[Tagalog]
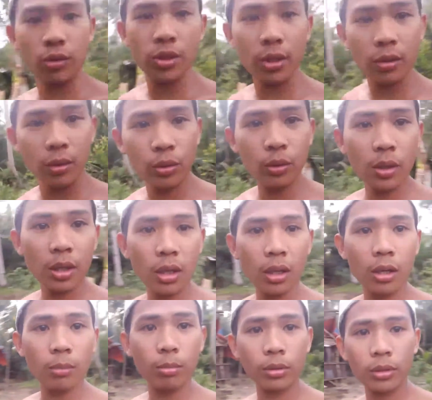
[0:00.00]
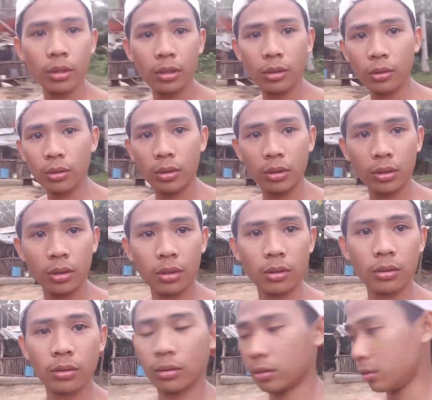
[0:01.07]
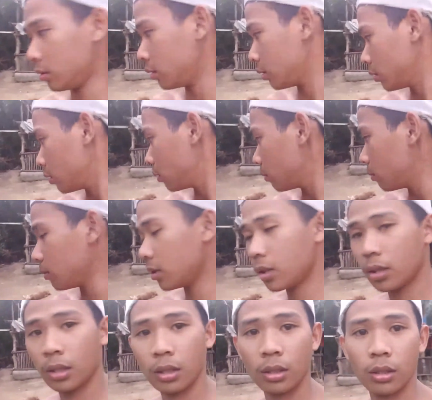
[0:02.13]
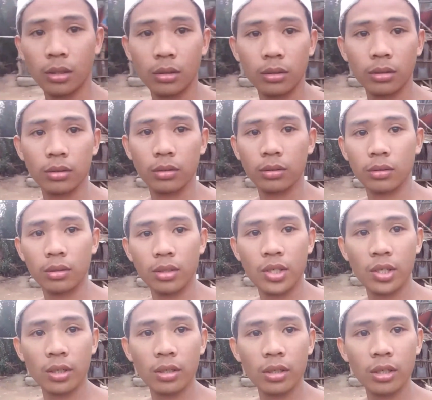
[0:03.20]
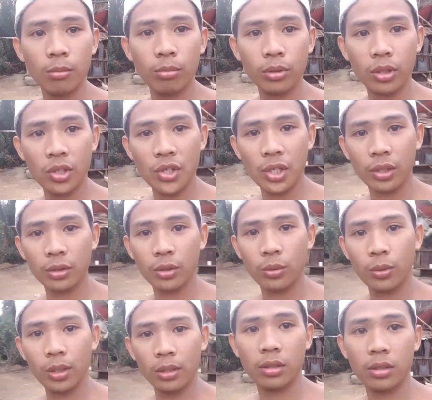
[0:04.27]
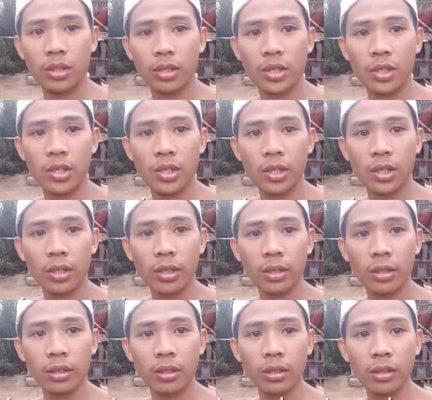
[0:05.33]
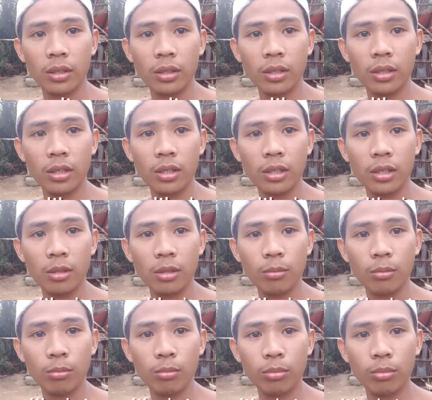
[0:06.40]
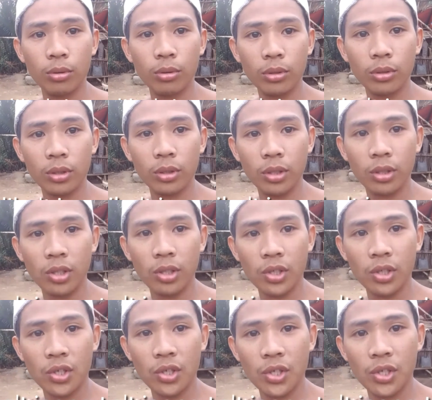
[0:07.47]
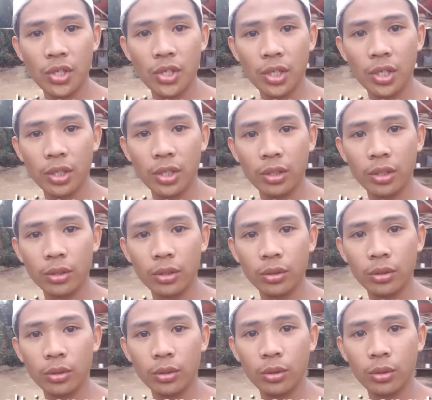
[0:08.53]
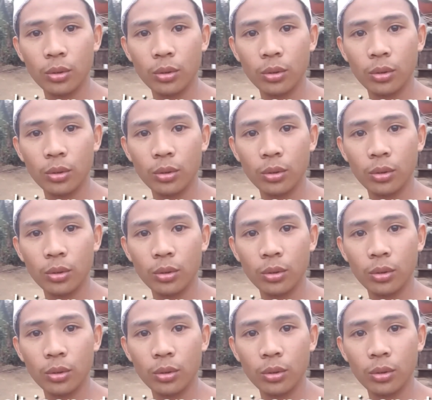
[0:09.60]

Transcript: So, siguro aabot na to ng ano, mga isang libot, isang tuwa na. Isang libot, isang